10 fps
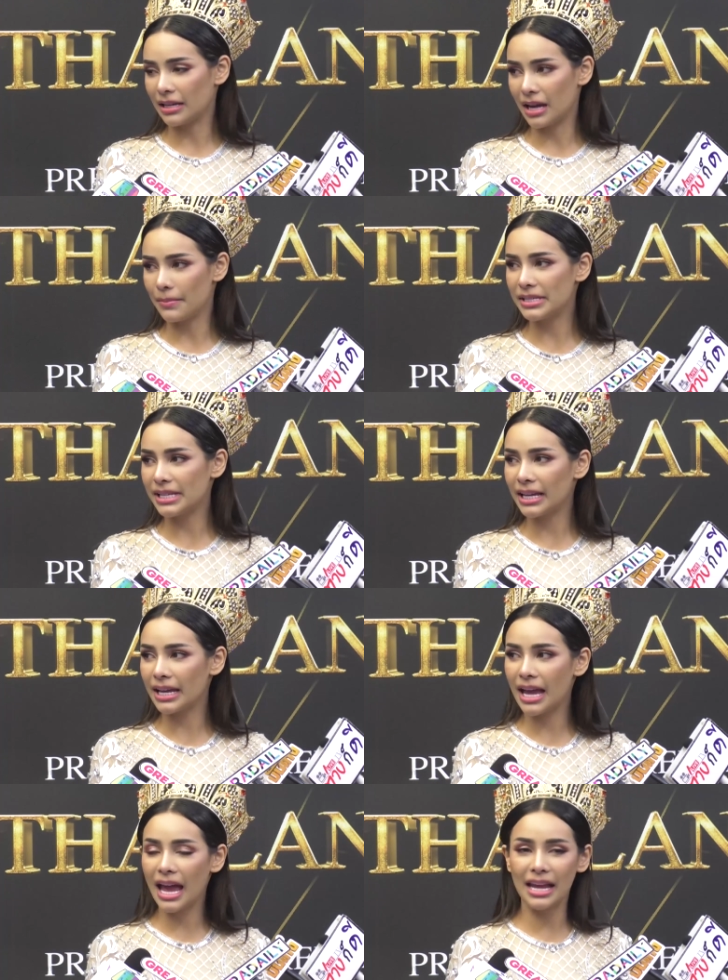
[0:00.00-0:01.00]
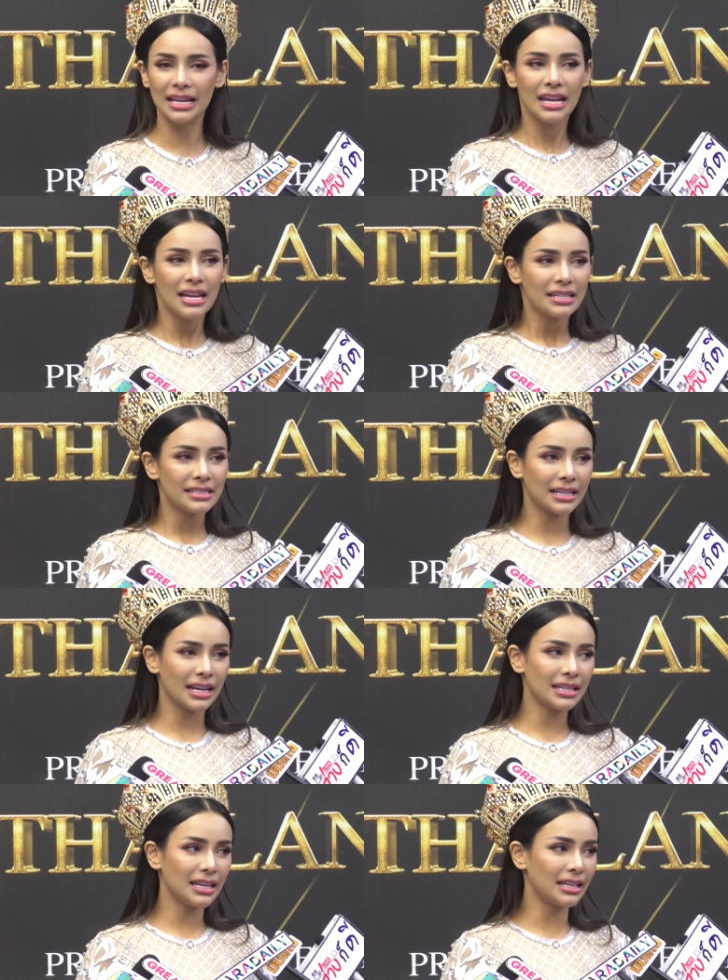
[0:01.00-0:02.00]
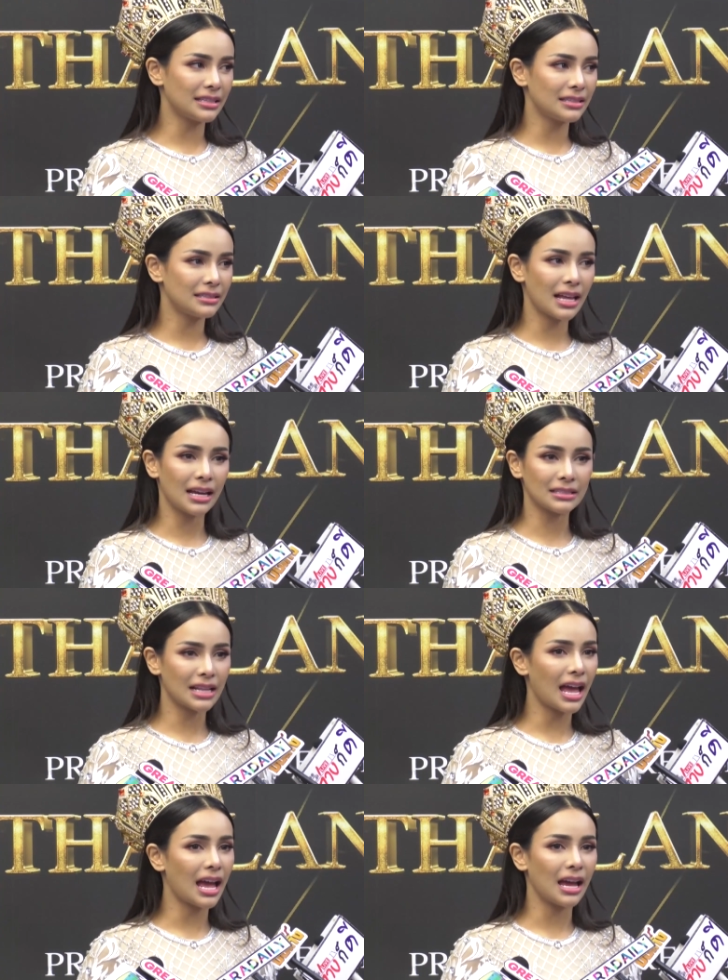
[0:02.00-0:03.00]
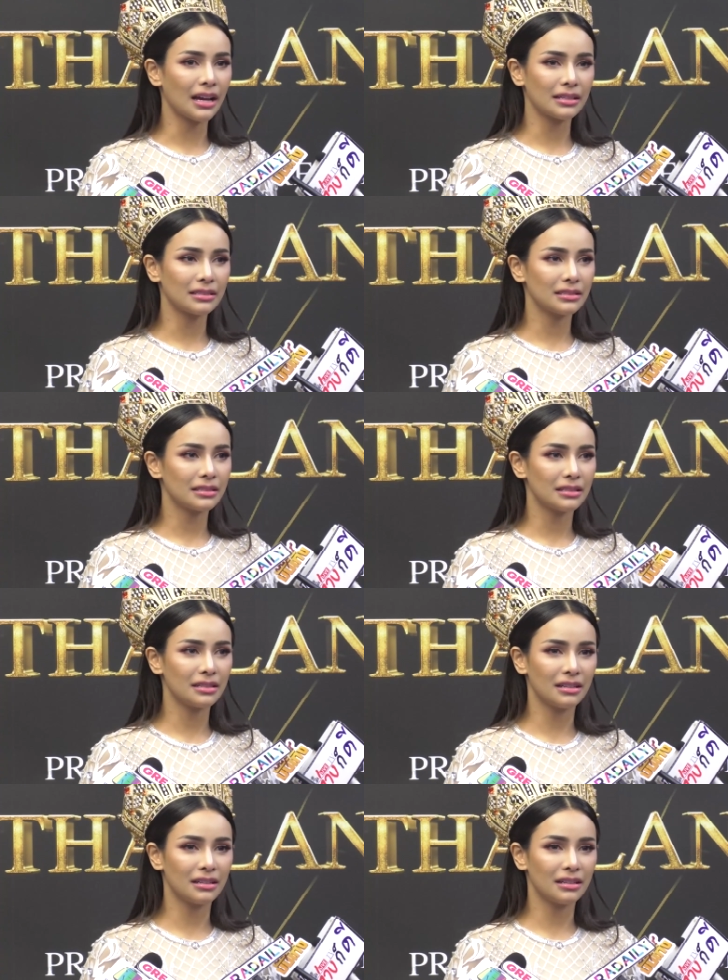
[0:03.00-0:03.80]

เลยค่ะไม่ใช่แค่งานเศรษฐกิจต่างๆ